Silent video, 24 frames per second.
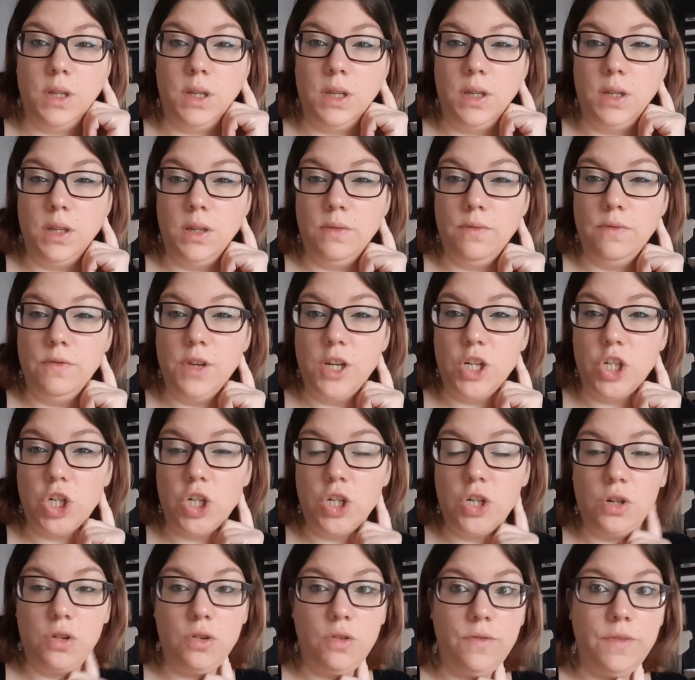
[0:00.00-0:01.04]
die
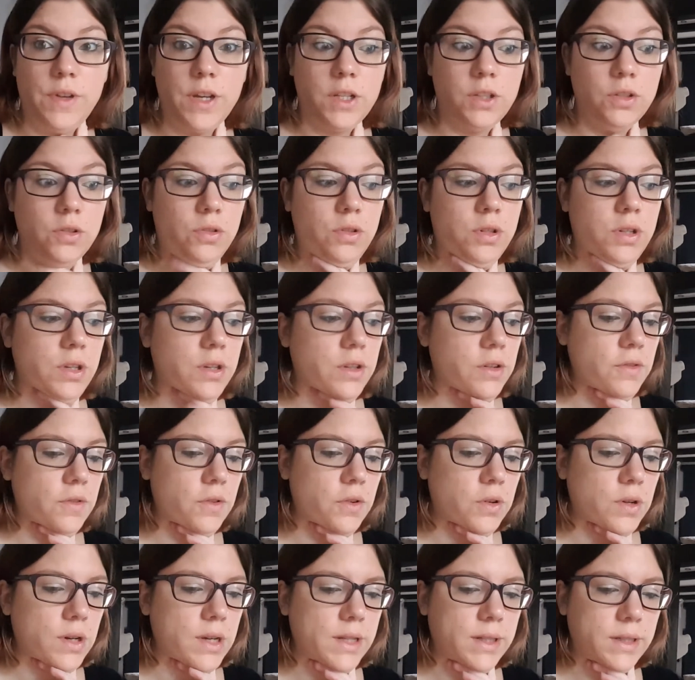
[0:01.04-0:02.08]
Wäsche noch wegsortiert
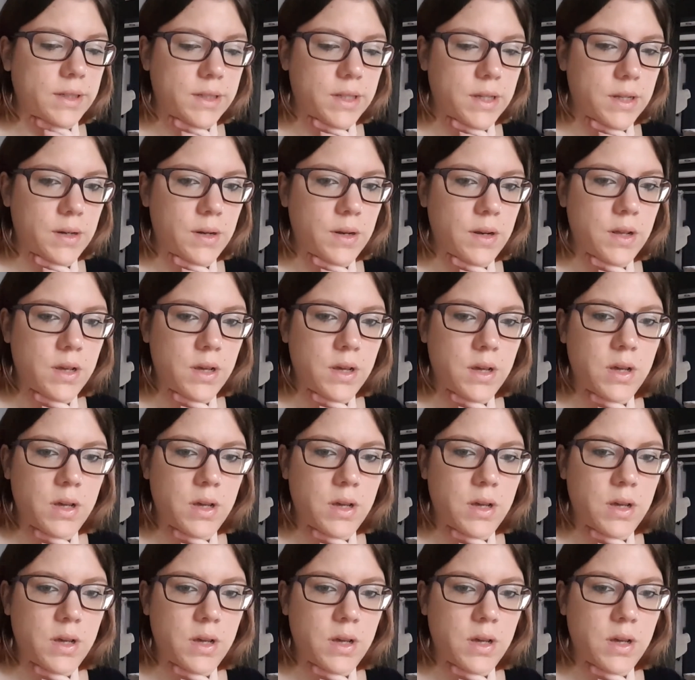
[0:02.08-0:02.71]
von gestern.